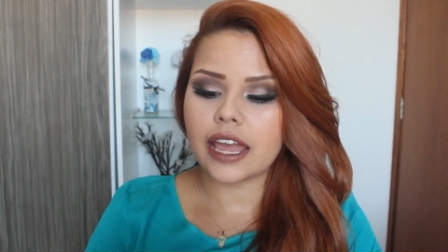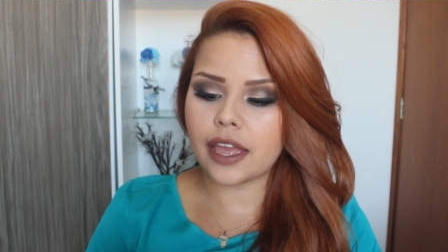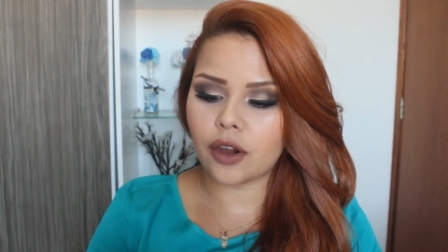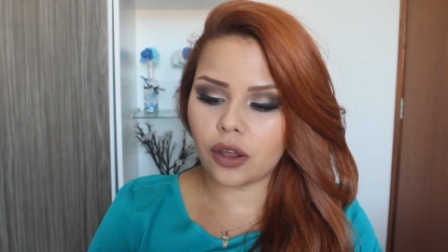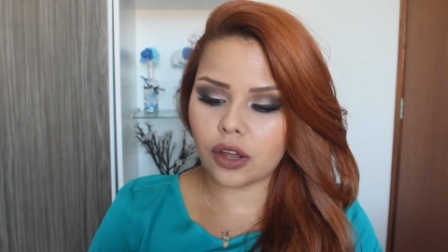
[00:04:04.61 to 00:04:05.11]

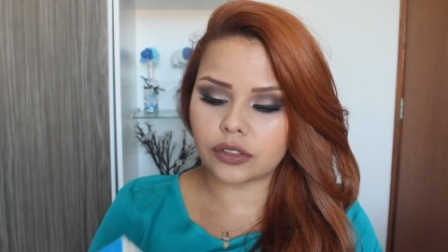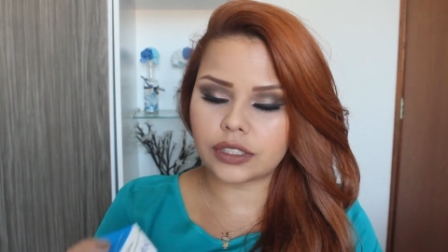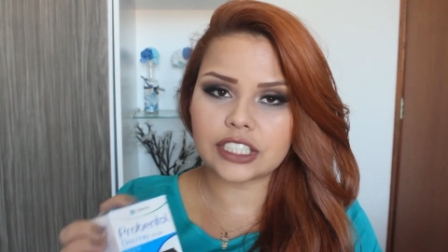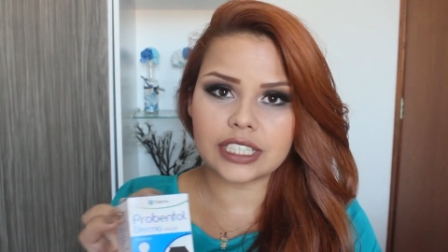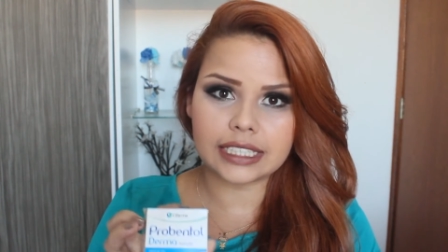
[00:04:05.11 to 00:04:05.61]
eu coloco
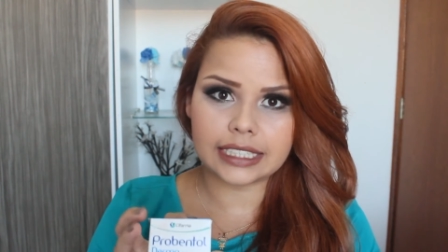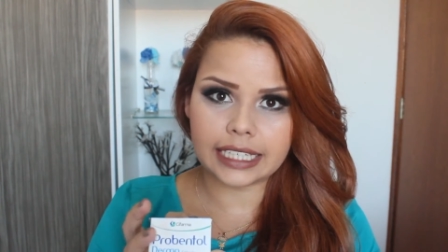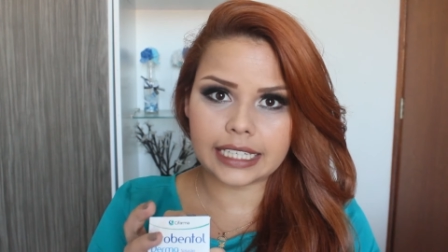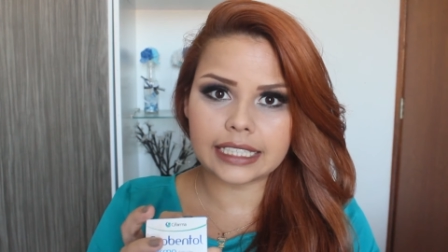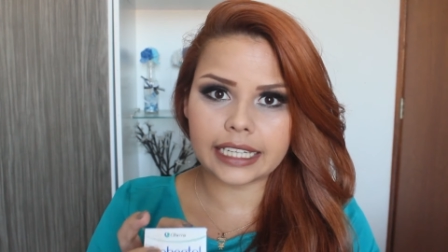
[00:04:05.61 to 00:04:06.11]
na
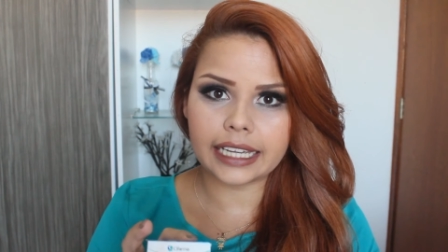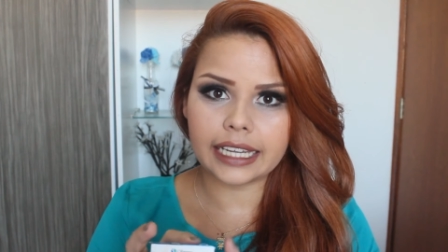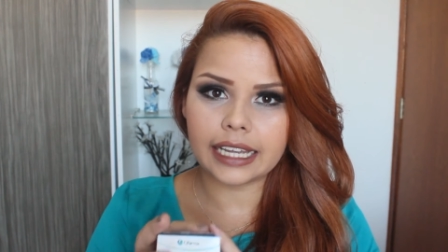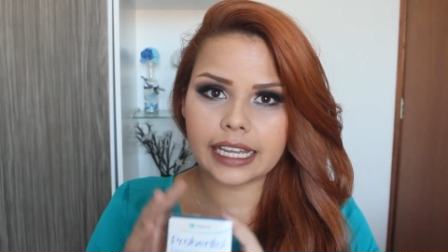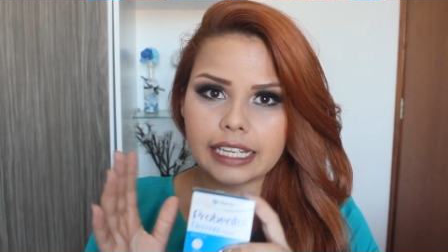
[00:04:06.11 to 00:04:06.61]
geladeira,
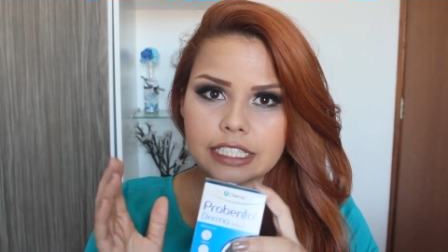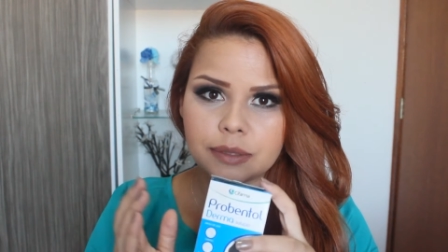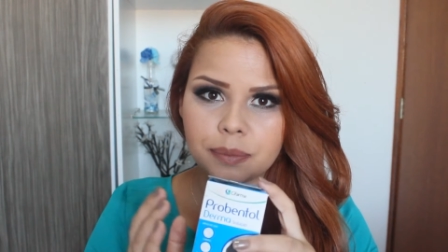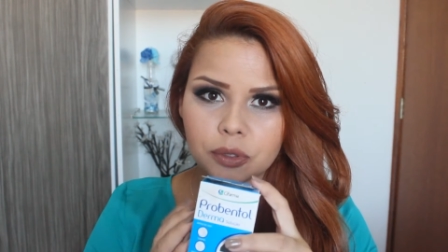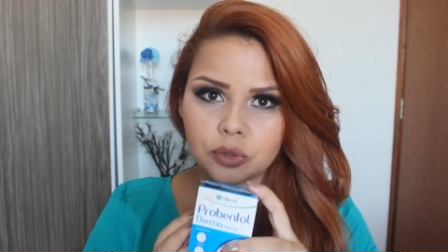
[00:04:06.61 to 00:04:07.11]
né,
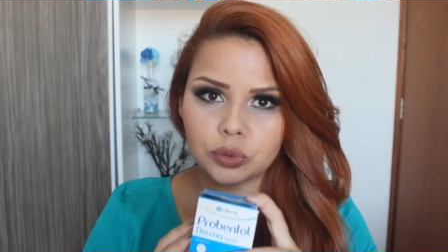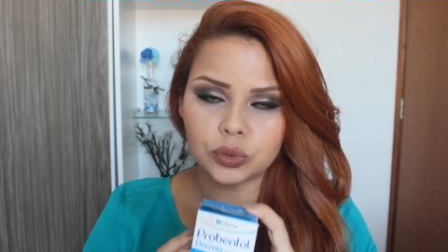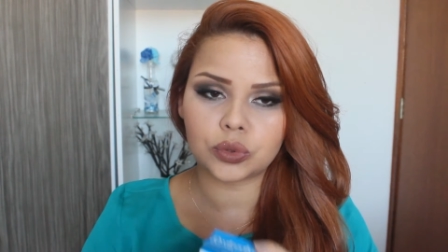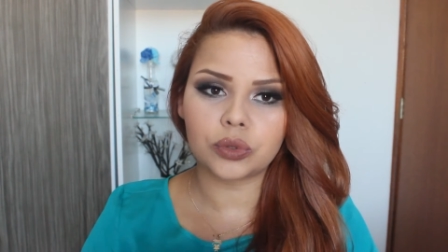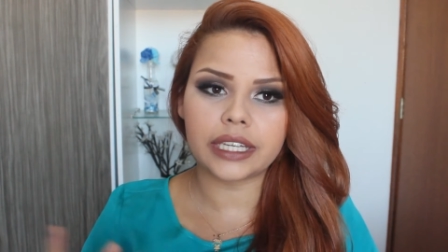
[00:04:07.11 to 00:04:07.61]
esse
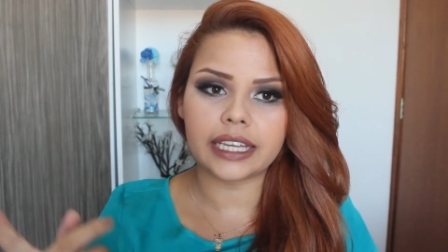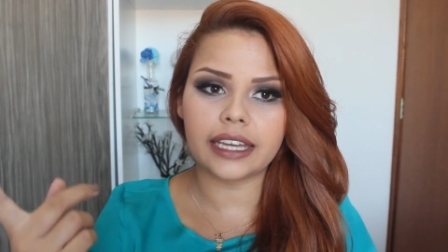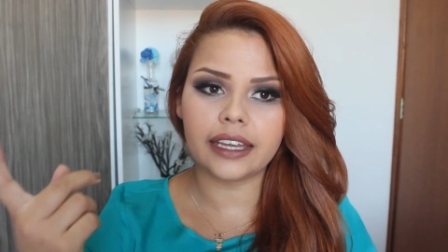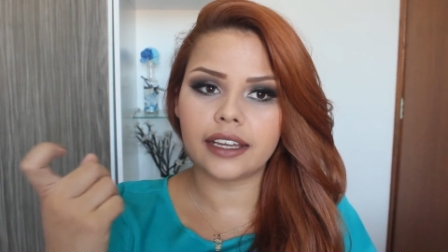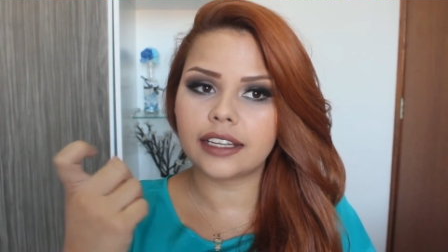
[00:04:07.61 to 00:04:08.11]
produto
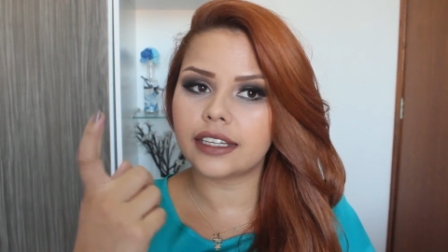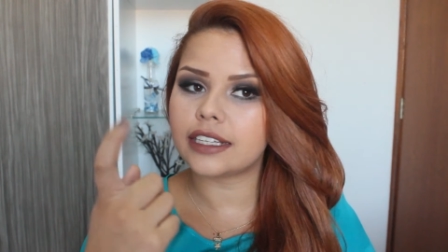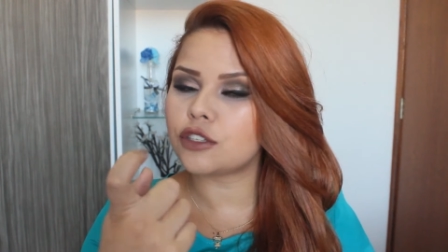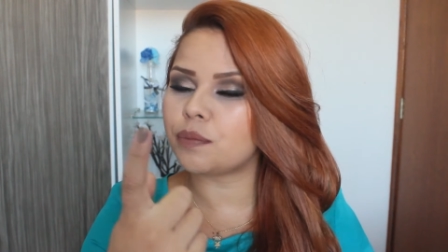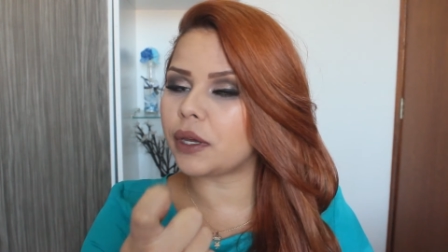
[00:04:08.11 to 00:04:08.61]
e
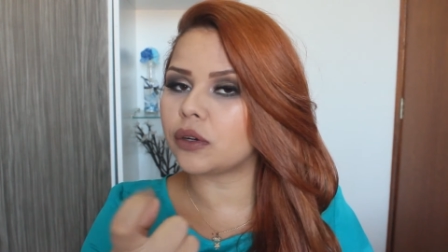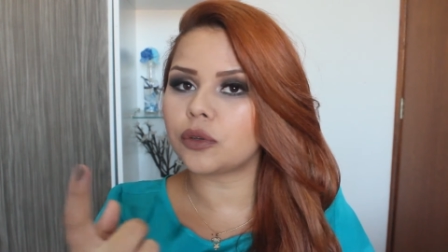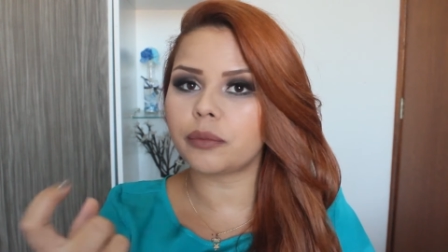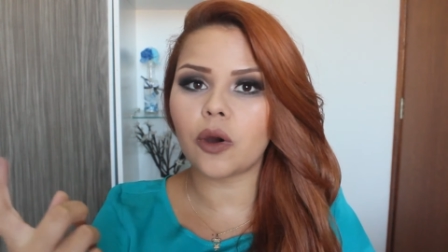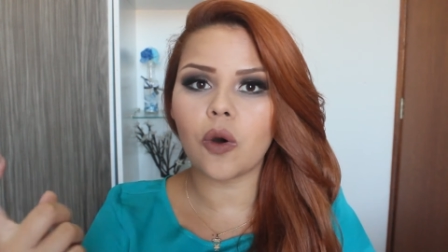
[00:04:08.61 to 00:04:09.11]
espirro
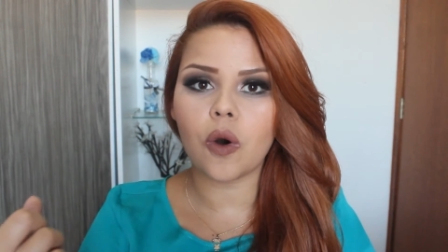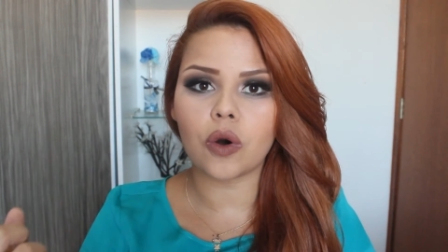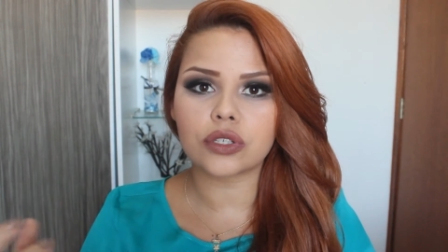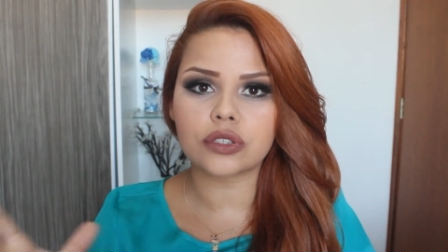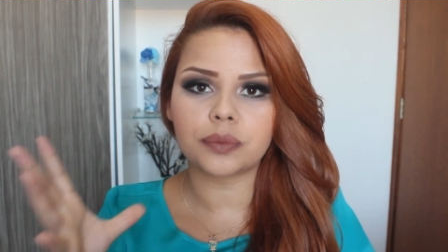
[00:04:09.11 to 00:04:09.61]
no meu
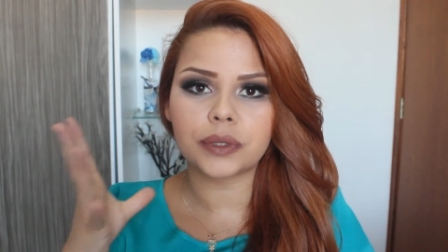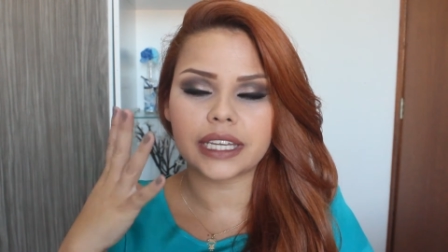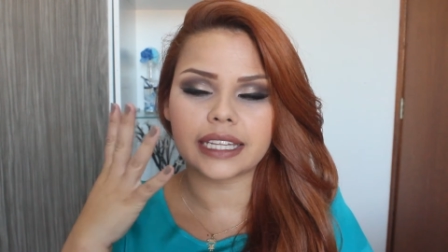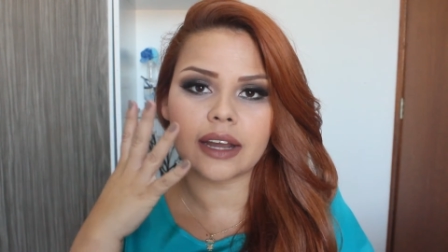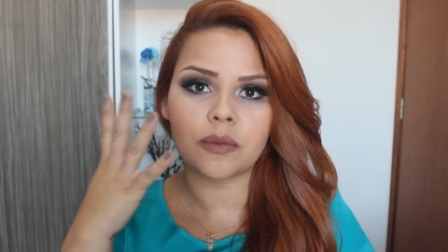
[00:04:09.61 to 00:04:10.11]
rosto
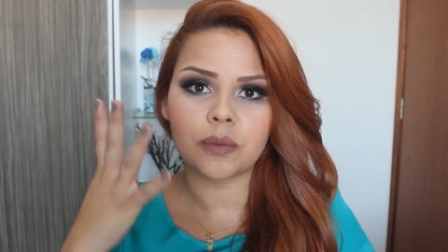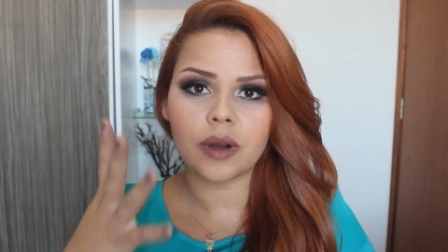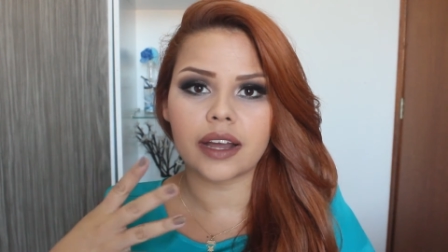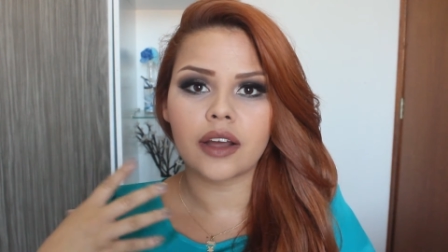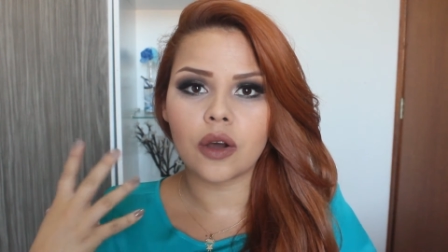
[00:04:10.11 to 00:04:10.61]
porque dá
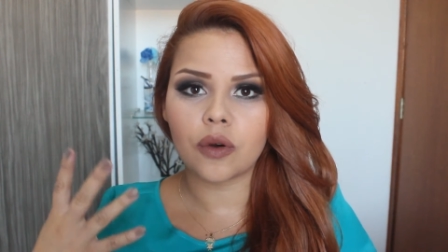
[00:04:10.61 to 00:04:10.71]
uma,